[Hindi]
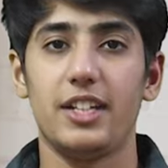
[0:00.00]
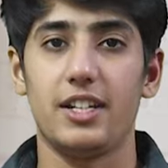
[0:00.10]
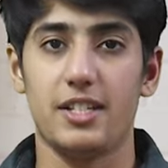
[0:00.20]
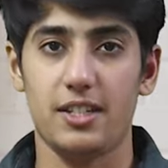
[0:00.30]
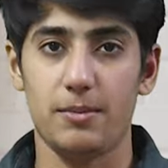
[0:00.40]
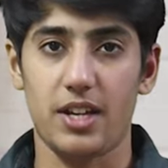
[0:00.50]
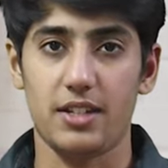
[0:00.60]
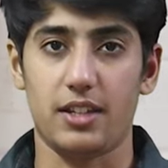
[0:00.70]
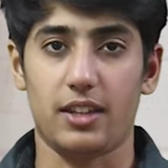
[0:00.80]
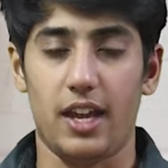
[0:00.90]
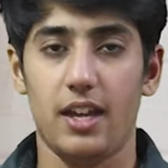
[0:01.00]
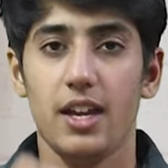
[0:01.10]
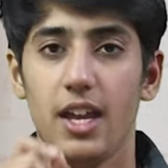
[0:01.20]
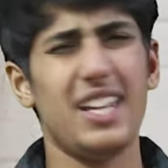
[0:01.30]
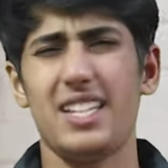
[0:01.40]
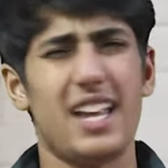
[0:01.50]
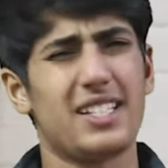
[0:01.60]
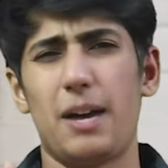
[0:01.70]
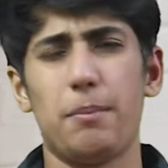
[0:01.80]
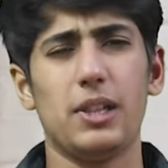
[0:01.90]
तरीके से समझा सकता है एक
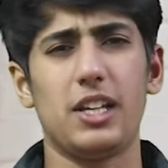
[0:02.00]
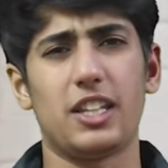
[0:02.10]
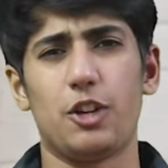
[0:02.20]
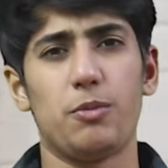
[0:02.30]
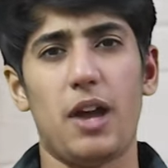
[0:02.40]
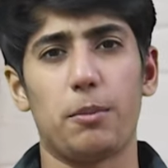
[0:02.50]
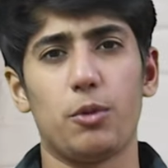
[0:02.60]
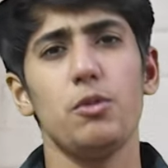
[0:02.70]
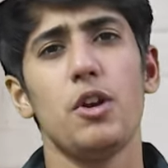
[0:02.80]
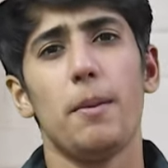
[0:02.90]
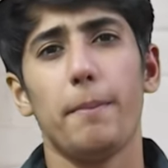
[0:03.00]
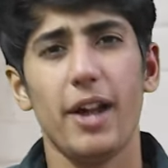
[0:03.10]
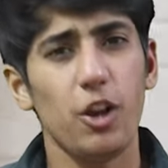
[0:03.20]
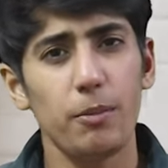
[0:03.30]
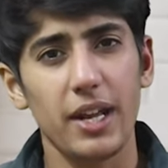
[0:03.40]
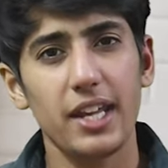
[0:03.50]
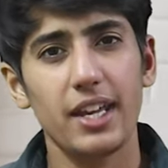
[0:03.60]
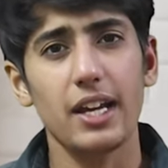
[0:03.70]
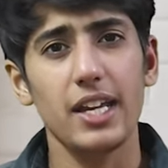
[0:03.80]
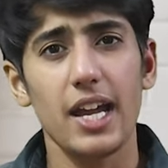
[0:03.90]
एग्जाम्पल देता हूँ मैं आपको मान लो मैंने
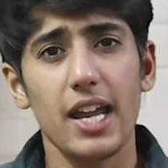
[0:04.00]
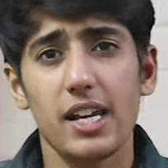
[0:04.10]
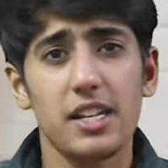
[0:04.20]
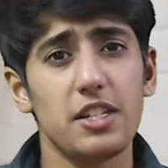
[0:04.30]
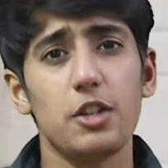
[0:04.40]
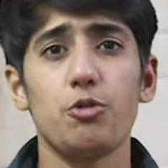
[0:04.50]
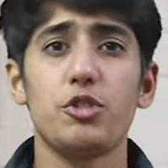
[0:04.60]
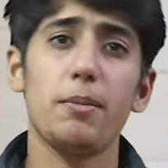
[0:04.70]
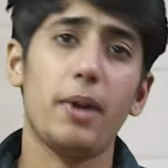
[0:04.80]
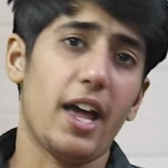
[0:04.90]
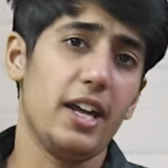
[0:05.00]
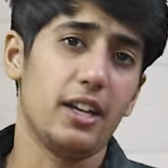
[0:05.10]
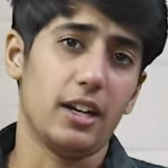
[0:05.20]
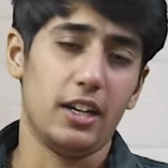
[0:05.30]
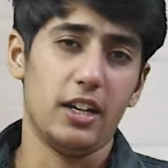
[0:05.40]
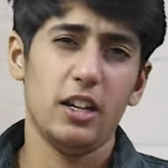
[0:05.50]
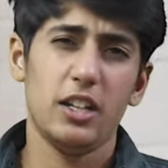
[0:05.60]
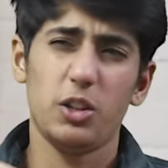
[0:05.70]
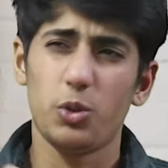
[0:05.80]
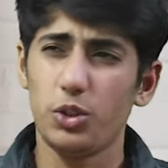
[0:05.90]
क्या किया एक इंस्टीट्यूट से पढ़ाई कर ली
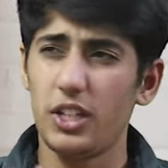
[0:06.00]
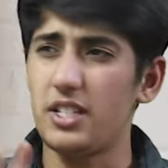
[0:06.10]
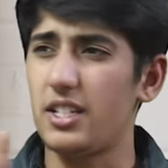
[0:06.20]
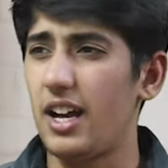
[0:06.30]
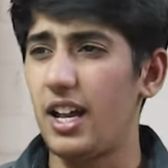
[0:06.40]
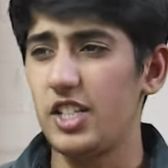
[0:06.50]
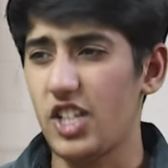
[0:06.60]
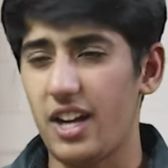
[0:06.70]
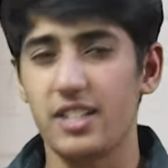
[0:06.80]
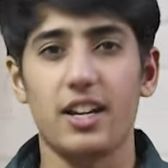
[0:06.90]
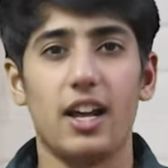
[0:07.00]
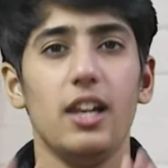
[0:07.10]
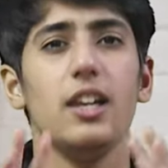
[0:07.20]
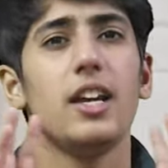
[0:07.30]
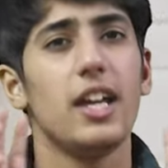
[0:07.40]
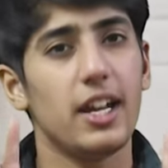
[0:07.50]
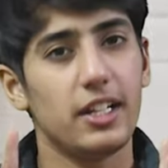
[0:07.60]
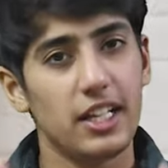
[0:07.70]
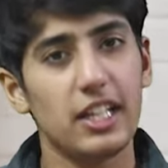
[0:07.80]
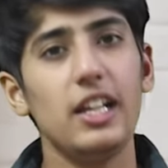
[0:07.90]
दो तीन साल चार साल
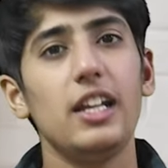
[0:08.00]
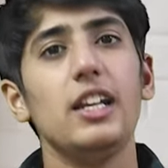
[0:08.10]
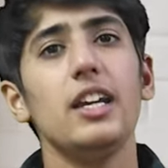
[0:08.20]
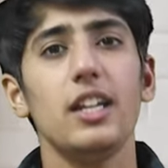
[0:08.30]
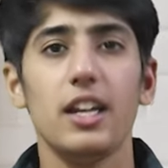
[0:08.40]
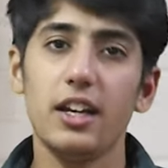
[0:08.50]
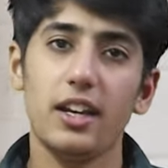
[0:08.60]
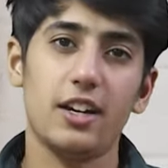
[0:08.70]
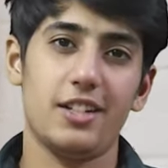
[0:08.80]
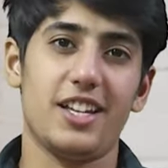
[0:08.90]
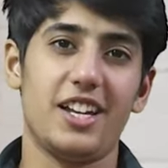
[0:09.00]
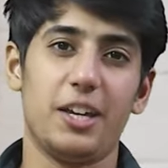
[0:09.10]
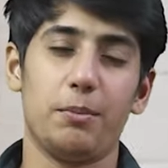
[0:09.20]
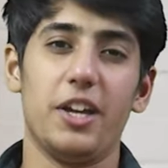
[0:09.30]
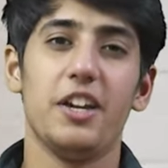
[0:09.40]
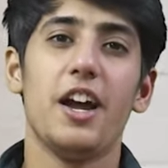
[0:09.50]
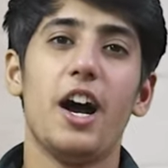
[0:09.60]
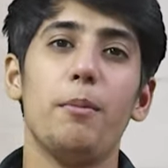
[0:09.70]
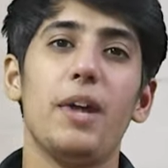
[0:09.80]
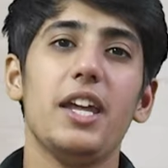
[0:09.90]
एक डिग्री ले ली इंटीरियर डिज़ाइनिंग में
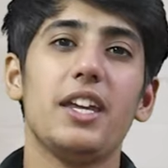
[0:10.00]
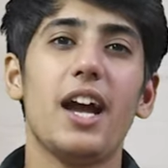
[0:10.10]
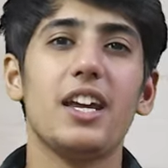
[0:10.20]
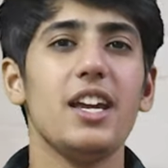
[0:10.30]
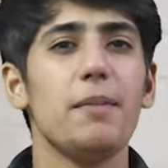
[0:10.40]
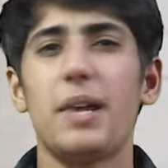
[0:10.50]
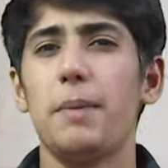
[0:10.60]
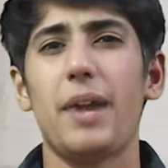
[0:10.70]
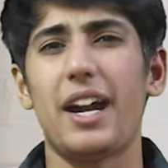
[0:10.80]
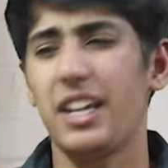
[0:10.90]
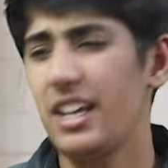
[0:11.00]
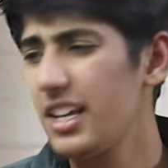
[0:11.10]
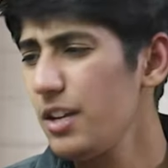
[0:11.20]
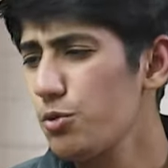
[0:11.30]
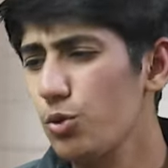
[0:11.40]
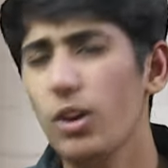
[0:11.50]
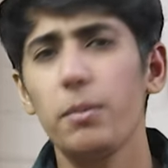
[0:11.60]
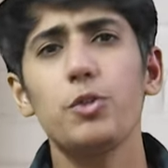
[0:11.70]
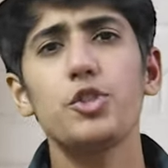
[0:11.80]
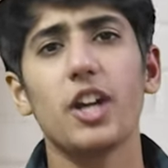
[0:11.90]
अब मैंने क्या किया मैंने प्रैक्टिकली उसको
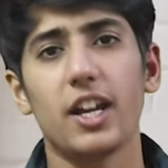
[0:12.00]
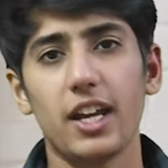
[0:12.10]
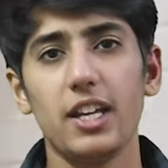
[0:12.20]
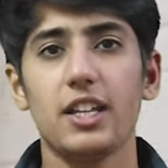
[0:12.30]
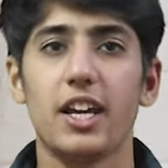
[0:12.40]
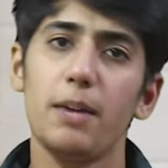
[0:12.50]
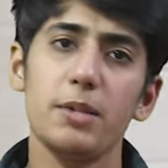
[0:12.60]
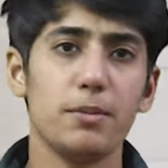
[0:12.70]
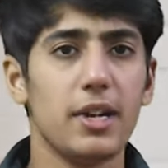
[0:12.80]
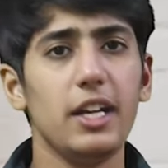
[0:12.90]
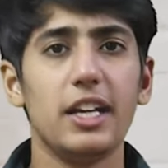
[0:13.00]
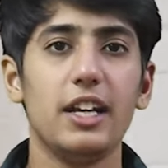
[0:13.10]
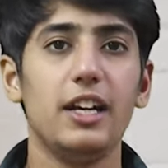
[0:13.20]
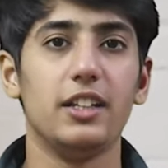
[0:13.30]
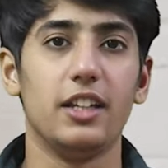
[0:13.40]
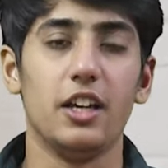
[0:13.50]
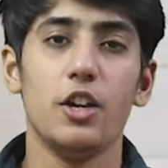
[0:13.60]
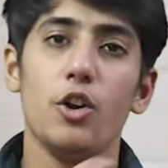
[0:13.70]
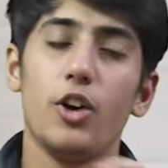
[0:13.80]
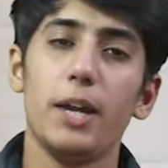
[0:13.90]
कभी कुछ करके ही नहीं देखा बस मैंने डिग्री ली थी
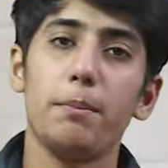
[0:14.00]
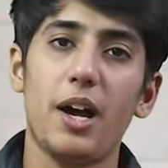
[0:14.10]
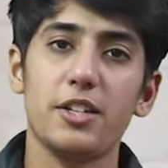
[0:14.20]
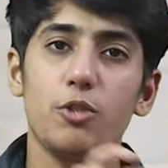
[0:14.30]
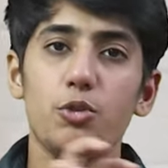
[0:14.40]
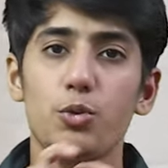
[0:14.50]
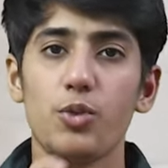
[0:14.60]
और एक पास आउट